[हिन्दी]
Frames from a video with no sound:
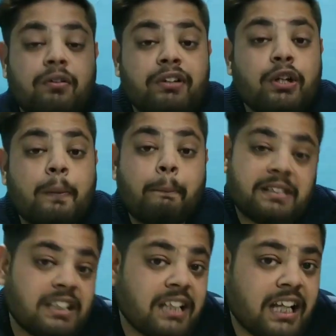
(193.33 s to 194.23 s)
वीडियो
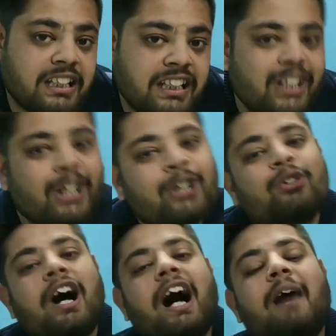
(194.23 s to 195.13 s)
पसंद आती है
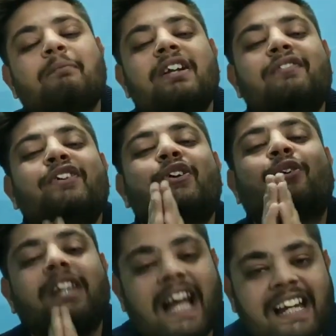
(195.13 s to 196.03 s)
तो आप मेरी वीडियो
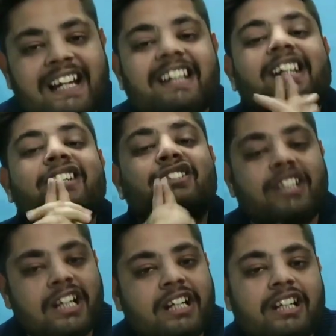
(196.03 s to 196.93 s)
को लाइक कर देना
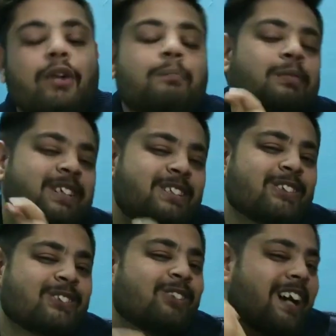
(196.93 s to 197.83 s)
शेयर कर देना प्लीज़
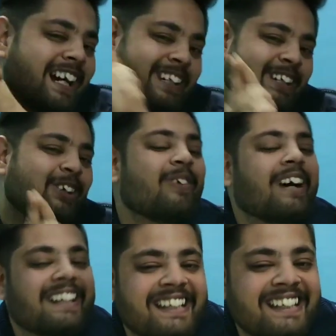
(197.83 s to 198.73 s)
दोस्तों अक्की
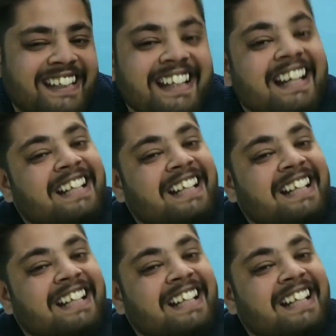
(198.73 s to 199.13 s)
कुमार के लिए